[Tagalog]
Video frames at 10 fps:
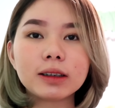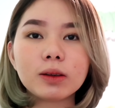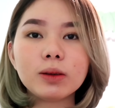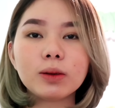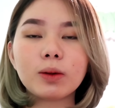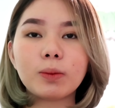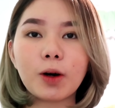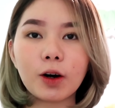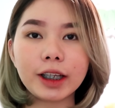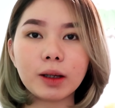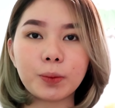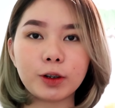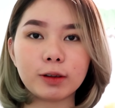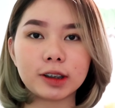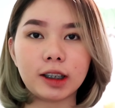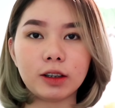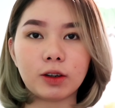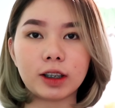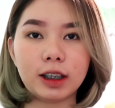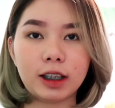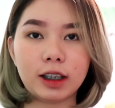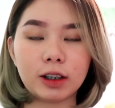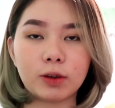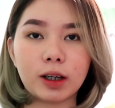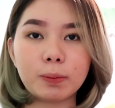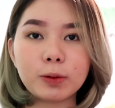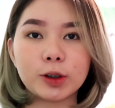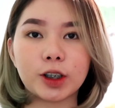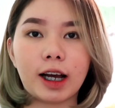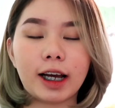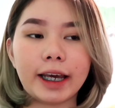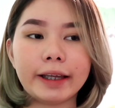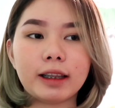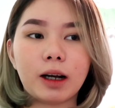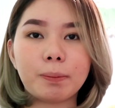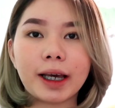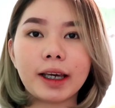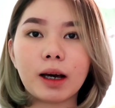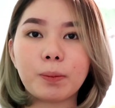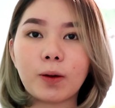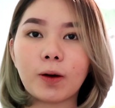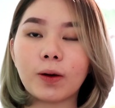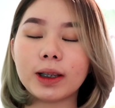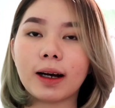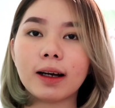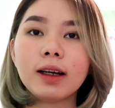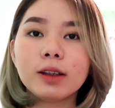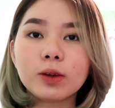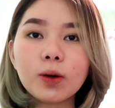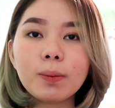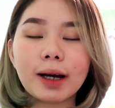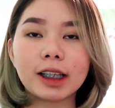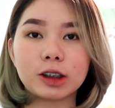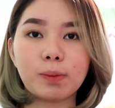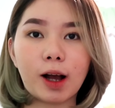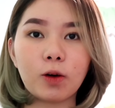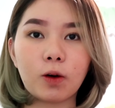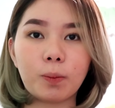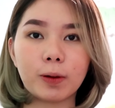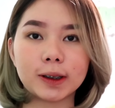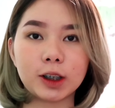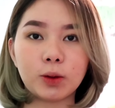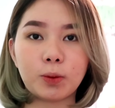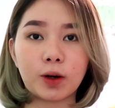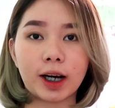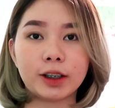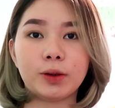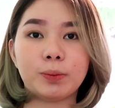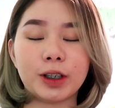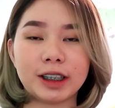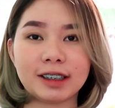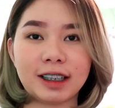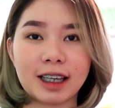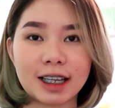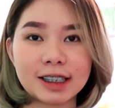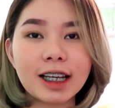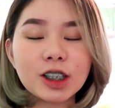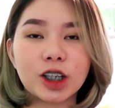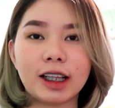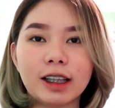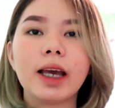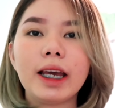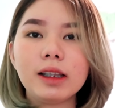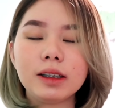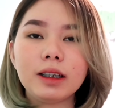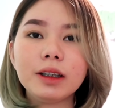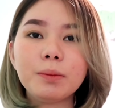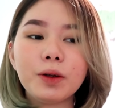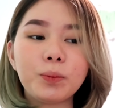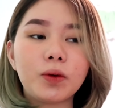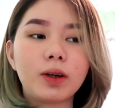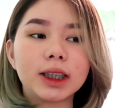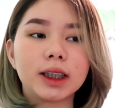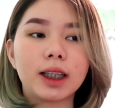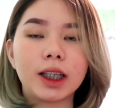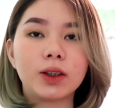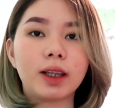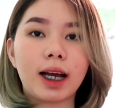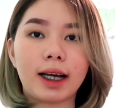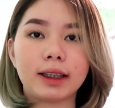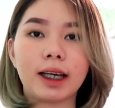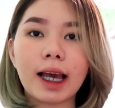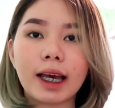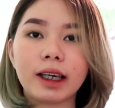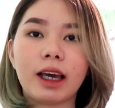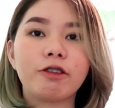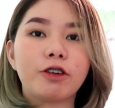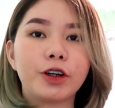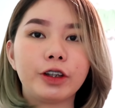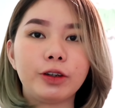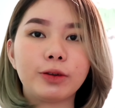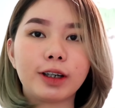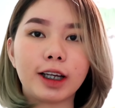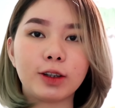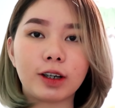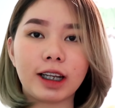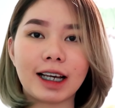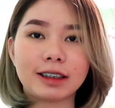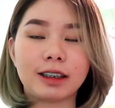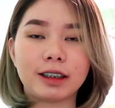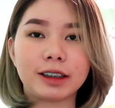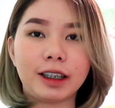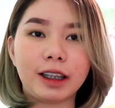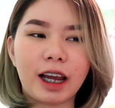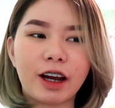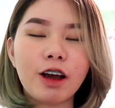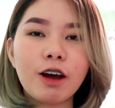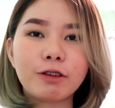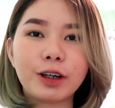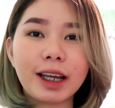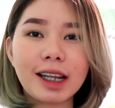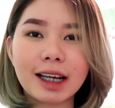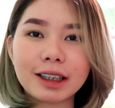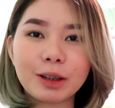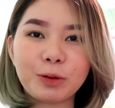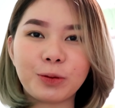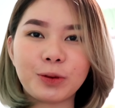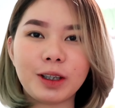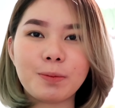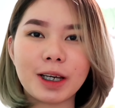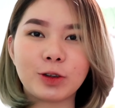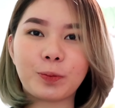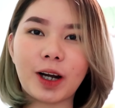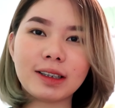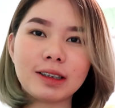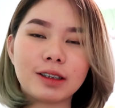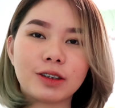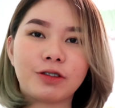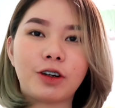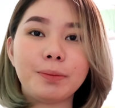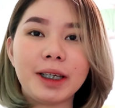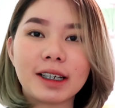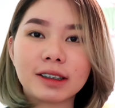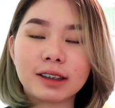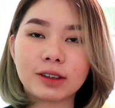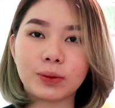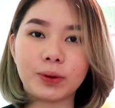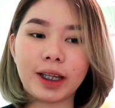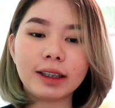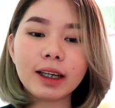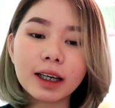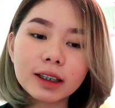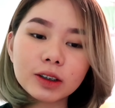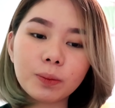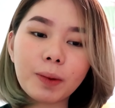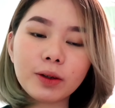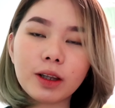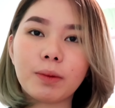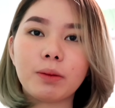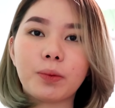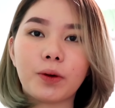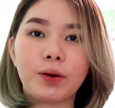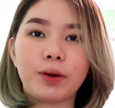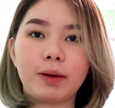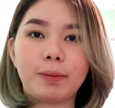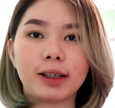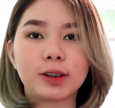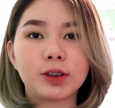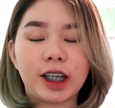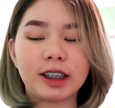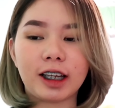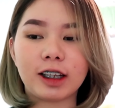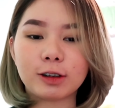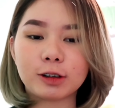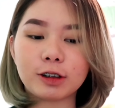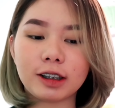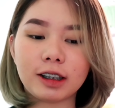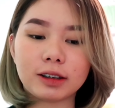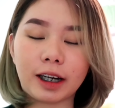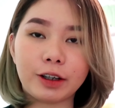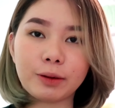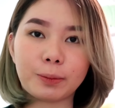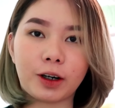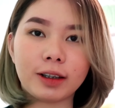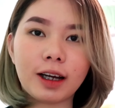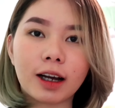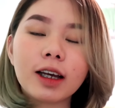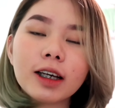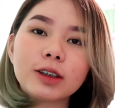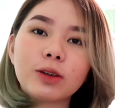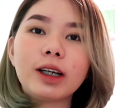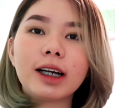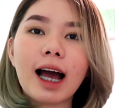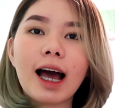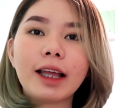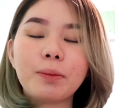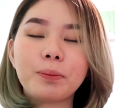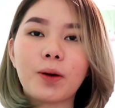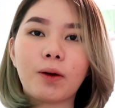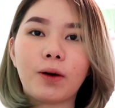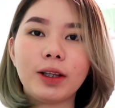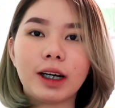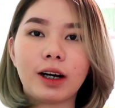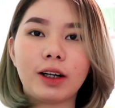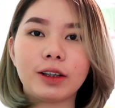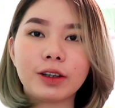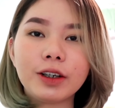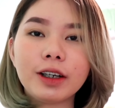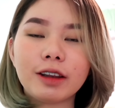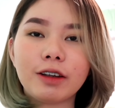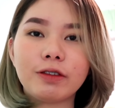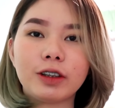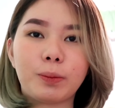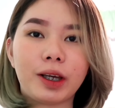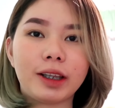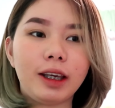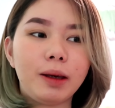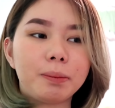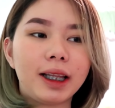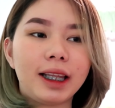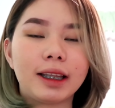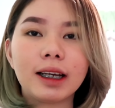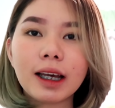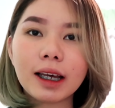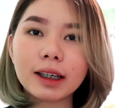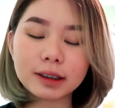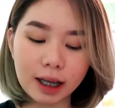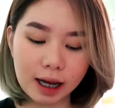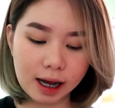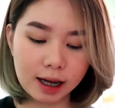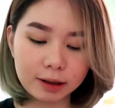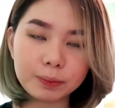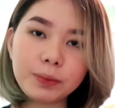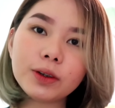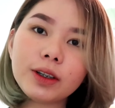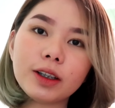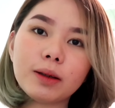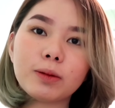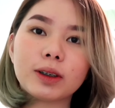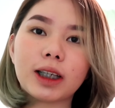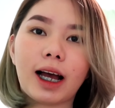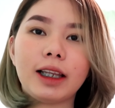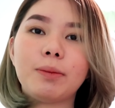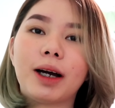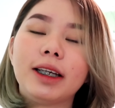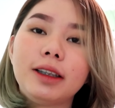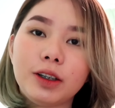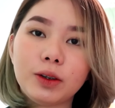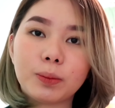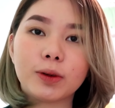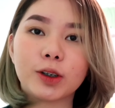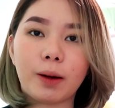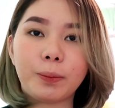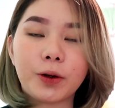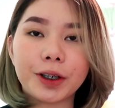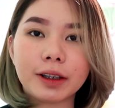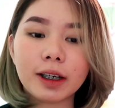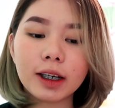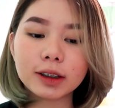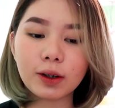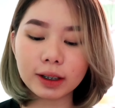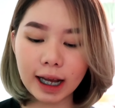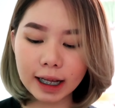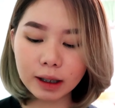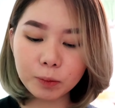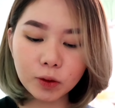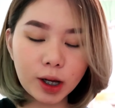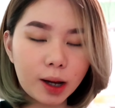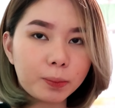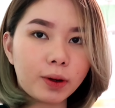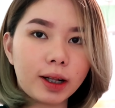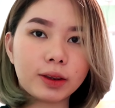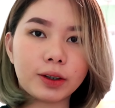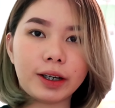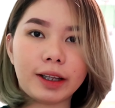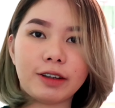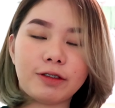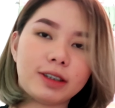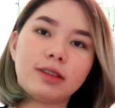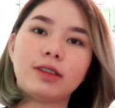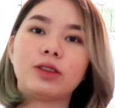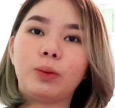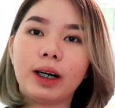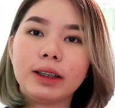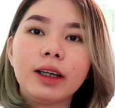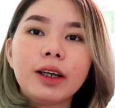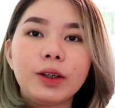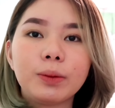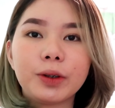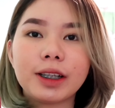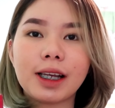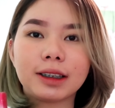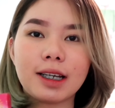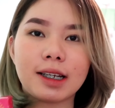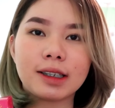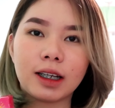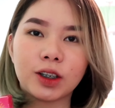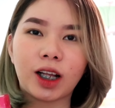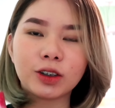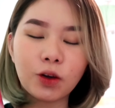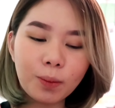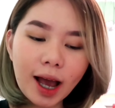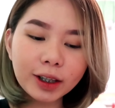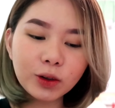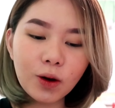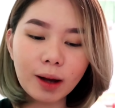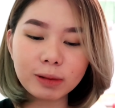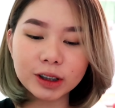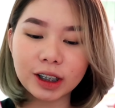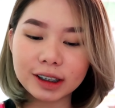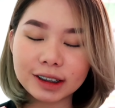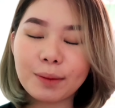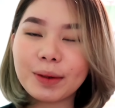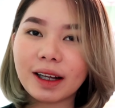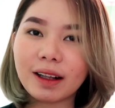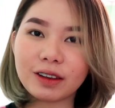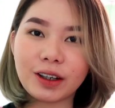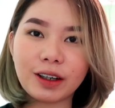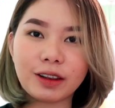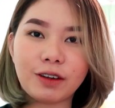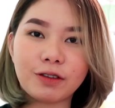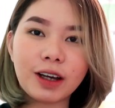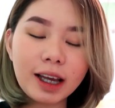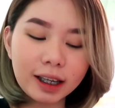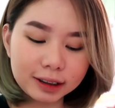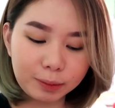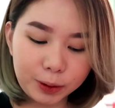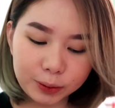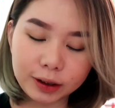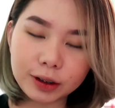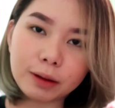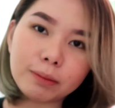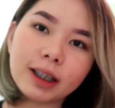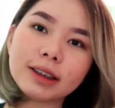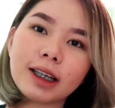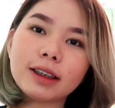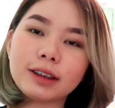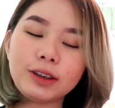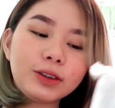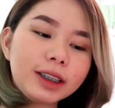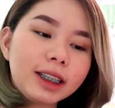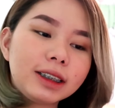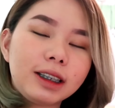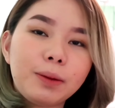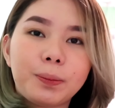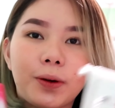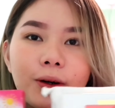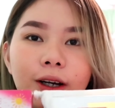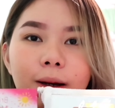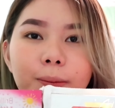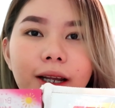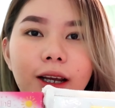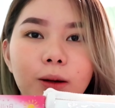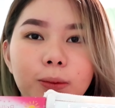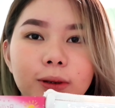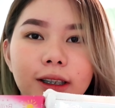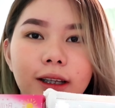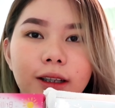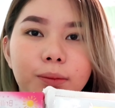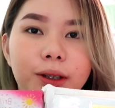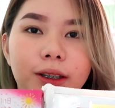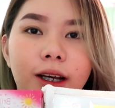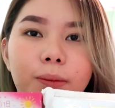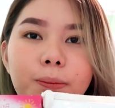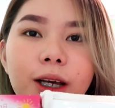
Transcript: So, nung umokay na po yung skin ko, tinigil ko na po siya and nagpahinga po ako ng 2 months bago ko po sinubukan yung Brilliant Skin Essential. And hindi naman po kasi tayong lahat kayang i-afford yung ganong klase ng skincare. For 950, medyo pricey na siya for me as a student. So, paano naman po yung ibang estudyante na gusto din itry yung product? So, naghahanap po ko ng alternative na pwedeng ipalit sa beauty derm kung sakali mang hindi nyo po siya afford. So, ang nahanap ko nga pong alternative is this one, yung Brilliant Skin Essential. So, bakit ko nga ba siya nasabing alternative sa beauty derm? Kasi as you can see po, pareho po sila ng build-up.